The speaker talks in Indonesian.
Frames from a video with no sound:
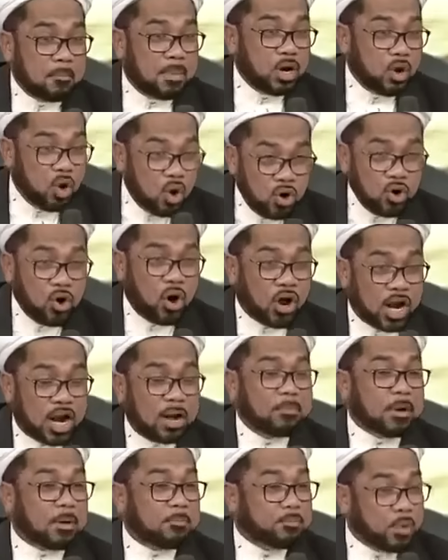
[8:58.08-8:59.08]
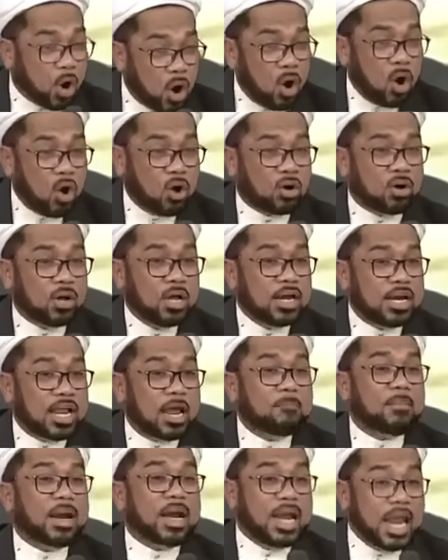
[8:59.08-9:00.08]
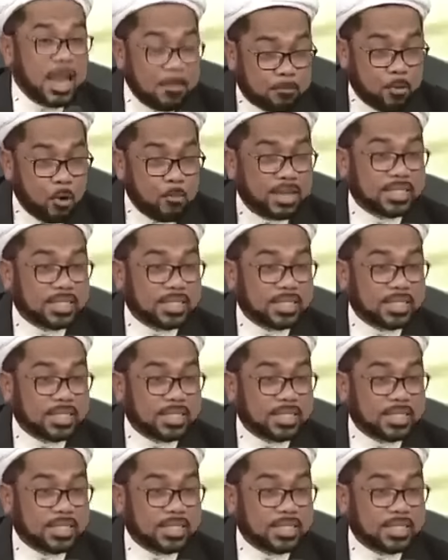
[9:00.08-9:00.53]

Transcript: menuduh orang berbohong dan menipu,